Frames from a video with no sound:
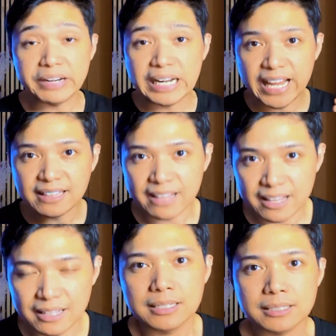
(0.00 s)

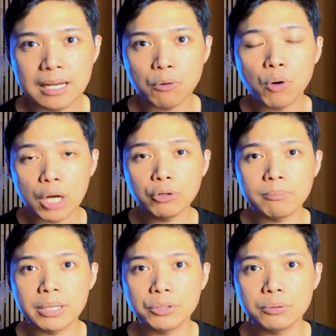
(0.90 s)
related sa kung ano
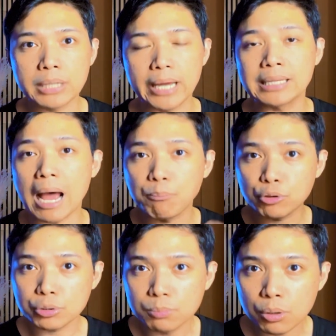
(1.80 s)
man yung
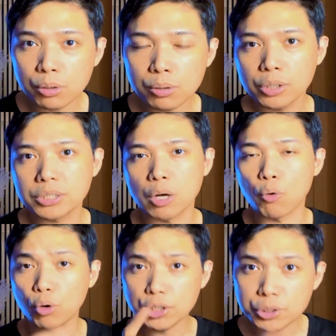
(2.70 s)
naitapos mo, sa
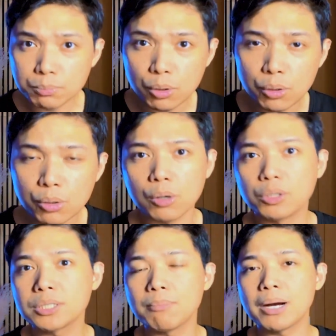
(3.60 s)
course mo,
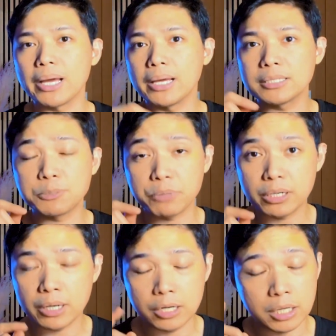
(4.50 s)
or sa mga
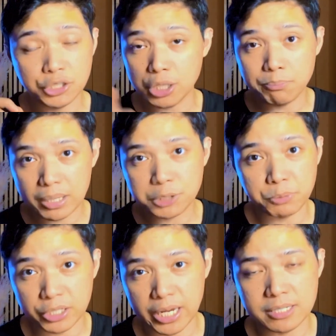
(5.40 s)
experience, ano, job
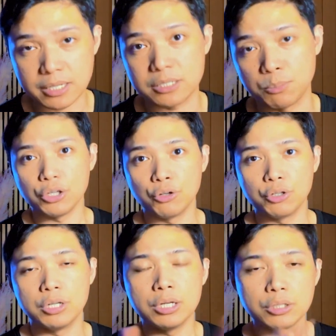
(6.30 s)
experiences.
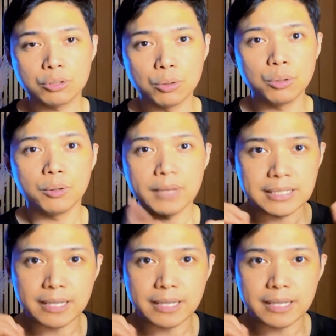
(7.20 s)
Yun. So,